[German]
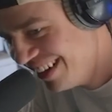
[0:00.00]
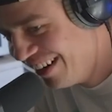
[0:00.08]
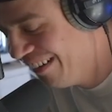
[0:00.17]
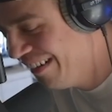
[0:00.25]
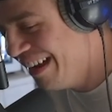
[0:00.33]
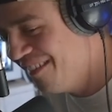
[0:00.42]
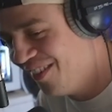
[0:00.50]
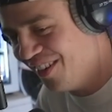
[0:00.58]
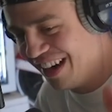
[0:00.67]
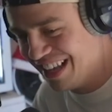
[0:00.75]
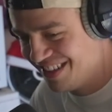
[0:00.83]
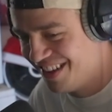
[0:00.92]
100
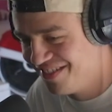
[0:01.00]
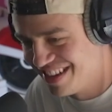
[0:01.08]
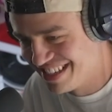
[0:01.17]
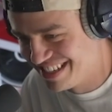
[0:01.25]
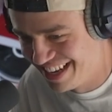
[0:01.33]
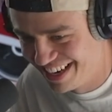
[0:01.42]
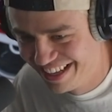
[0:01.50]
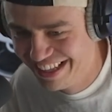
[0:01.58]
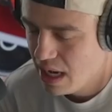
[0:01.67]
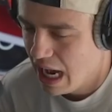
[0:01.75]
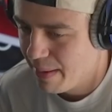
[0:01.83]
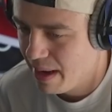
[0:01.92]
Pro, das werden wir sein.
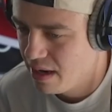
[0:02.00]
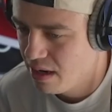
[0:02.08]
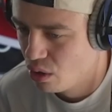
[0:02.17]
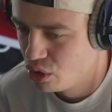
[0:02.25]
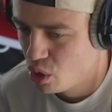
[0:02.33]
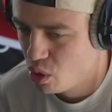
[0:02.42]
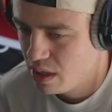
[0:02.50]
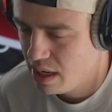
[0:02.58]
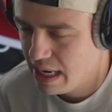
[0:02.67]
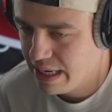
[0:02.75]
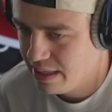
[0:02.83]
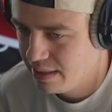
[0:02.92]
Aber no joke,
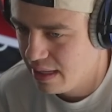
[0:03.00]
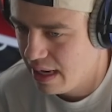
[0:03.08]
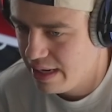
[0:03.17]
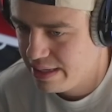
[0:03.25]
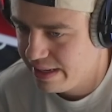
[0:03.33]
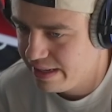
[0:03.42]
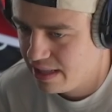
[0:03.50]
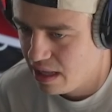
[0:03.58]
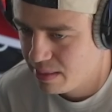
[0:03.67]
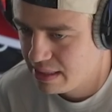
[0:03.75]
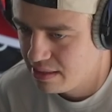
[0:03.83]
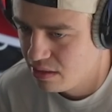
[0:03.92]
äh, ich, ich
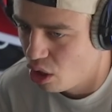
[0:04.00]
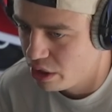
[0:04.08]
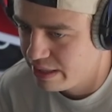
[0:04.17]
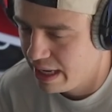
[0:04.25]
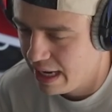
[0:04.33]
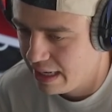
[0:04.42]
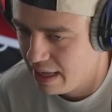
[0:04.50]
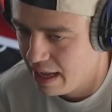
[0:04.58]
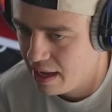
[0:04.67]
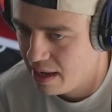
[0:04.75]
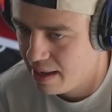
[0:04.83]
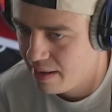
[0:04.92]
glaube, es ist ein Hot Take,
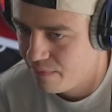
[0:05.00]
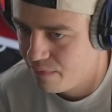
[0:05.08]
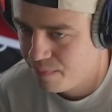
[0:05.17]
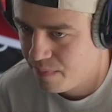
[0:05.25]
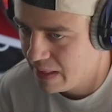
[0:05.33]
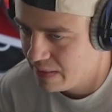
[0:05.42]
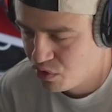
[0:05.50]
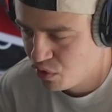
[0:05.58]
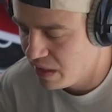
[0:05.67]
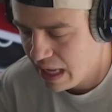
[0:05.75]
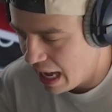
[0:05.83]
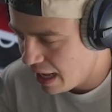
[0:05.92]
der so
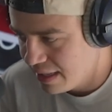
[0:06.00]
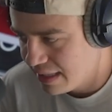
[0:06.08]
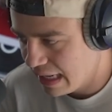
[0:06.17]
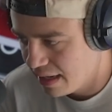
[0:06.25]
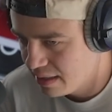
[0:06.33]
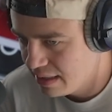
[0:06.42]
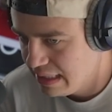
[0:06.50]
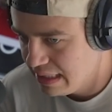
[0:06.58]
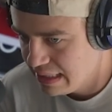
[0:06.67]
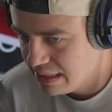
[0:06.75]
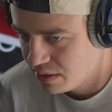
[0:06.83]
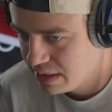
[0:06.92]
wie alle denken, die
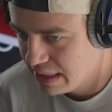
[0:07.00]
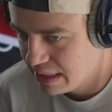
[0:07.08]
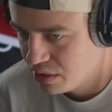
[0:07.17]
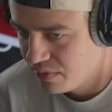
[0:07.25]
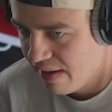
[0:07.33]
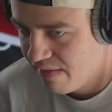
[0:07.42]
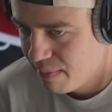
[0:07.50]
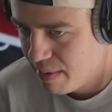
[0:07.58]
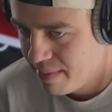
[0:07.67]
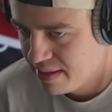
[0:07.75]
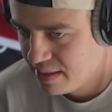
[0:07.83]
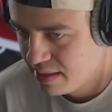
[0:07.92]
nicht aus dieser
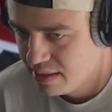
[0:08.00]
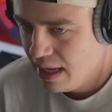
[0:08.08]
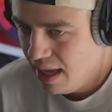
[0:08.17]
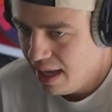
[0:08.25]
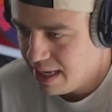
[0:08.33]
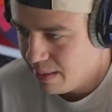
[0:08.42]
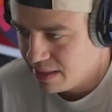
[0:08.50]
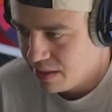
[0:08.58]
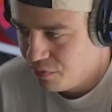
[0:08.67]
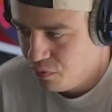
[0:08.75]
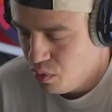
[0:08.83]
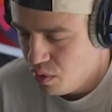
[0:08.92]
Survival-Bubble sind. Ich habe das
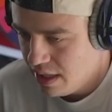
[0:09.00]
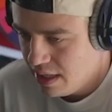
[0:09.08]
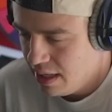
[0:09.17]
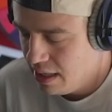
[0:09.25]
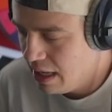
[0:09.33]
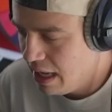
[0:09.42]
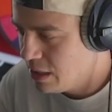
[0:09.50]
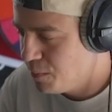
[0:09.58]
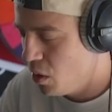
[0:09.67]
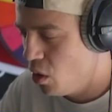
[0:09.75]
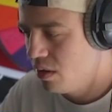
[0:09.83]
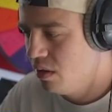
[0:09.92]
Gefühl, es
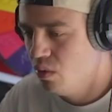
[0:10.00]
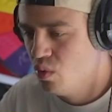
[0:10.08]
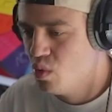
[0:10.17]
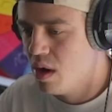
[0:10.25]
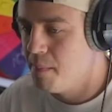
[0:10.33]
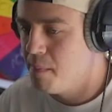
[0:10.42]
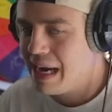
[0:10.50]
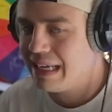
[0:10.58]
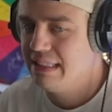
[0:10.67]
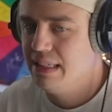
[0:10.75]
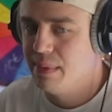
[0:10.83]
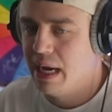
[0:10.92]
braucht nur
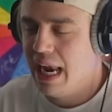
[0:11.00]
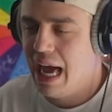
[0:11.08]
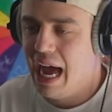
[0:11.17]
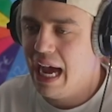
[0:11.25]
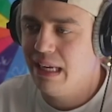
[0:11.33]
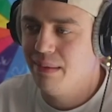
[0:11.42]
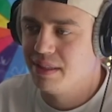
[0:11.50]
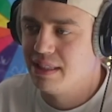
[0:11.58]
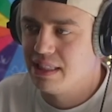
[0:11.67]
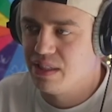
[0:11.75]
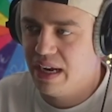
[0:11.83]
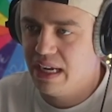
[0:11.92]
maximal ein bis
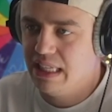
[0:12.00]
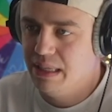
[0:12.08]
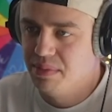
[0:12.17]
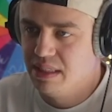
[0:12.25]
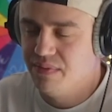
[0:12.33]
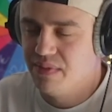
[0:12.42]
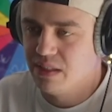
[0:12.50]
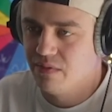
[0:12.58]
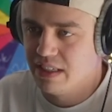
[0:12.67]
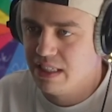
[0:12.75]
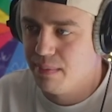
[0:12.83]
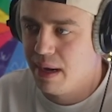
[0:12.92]
zwei Teams, die wissen,
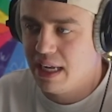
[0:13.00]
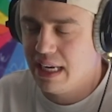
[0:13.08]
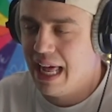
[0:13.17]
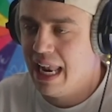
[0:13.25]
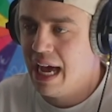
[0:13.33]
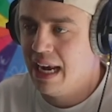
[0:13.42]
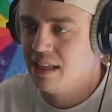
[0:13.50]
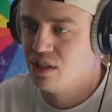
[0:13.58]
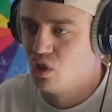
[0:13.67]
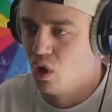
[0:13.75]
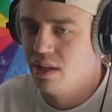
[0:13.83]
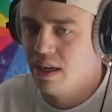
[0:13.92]
was sie machen. Alle anderen
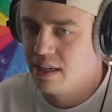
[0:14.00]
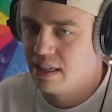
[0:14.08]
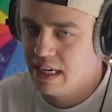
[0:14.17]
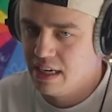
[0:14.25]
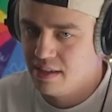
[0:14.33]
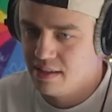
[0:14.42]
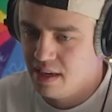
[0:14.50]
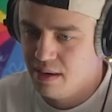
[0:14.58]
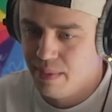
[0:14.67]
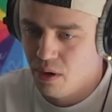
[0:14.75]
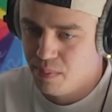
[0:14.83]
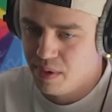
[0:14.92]
sollten Entertainer sein, in
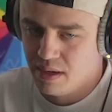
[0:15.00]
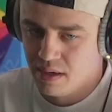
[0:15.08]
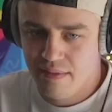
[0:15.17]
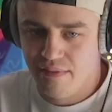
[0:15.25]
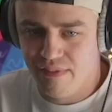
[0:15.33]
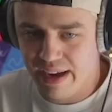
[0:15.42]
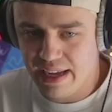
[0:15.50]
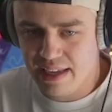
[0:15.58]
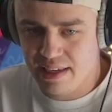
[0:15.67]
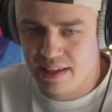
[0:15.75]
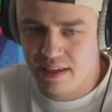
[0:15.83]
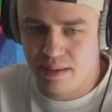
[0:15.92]
my opinion.
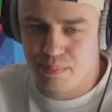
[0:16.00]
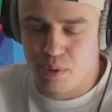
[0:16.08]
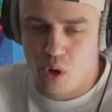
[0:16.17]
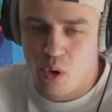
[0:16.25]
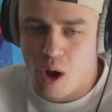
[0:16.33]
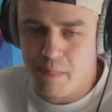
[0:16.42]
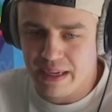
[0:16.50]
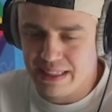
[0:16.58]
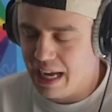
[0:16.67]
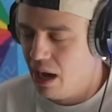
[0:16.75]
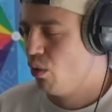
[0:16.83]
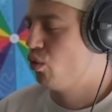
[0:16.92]
Weil, Bro, ob jetzt
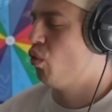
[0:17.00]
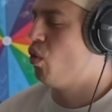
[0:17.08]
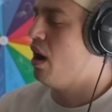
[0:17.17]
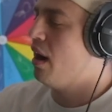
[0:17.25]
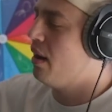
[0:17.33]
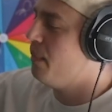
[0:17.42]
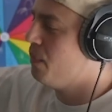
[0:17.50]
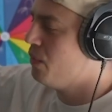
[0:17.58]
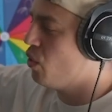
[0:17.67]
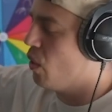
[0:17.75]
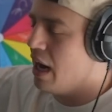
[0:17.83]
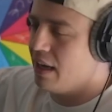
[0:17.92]
Autor
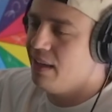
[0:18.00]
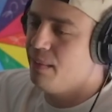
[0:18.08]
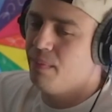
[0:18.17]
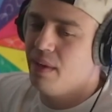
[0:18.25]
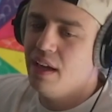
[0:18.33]
Joachim